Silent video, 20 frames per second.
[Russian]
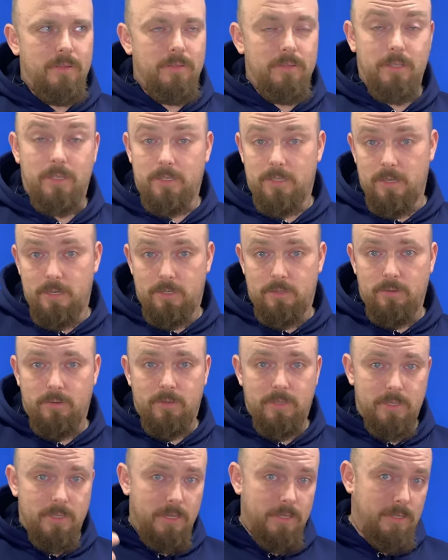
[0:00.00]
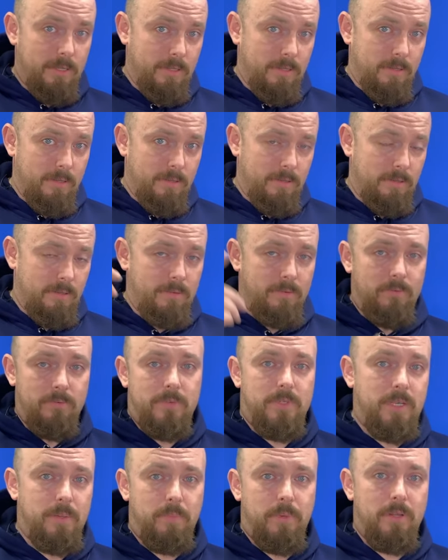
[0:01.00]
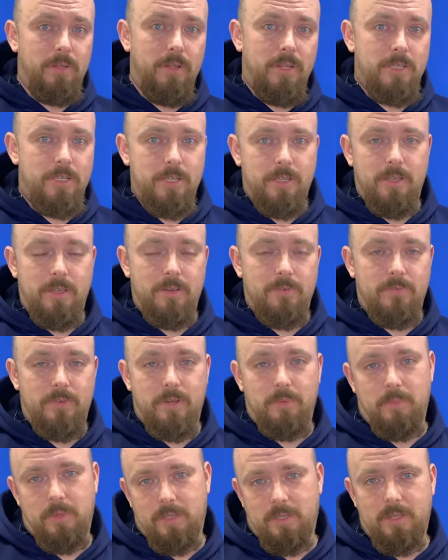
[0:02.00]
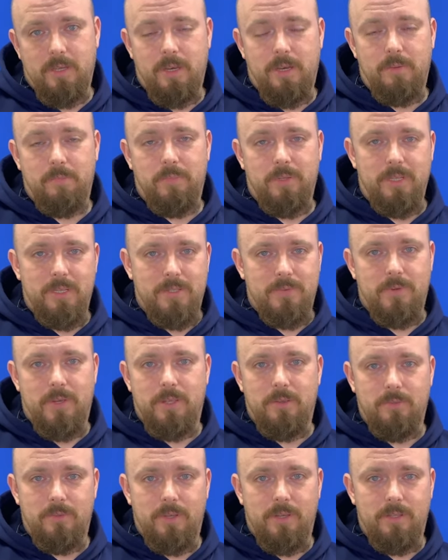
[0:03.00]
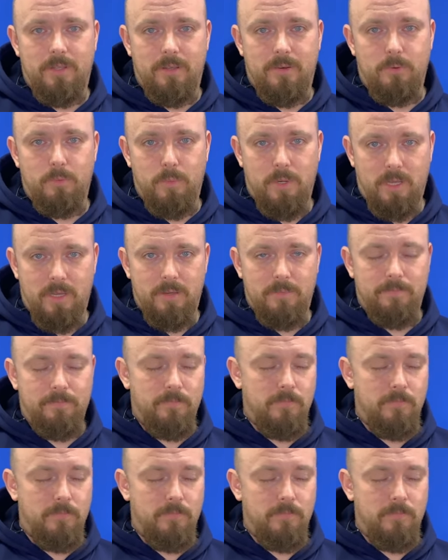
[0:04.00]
Если что, кстати, все предложения в комментарии по названию данной рубрики.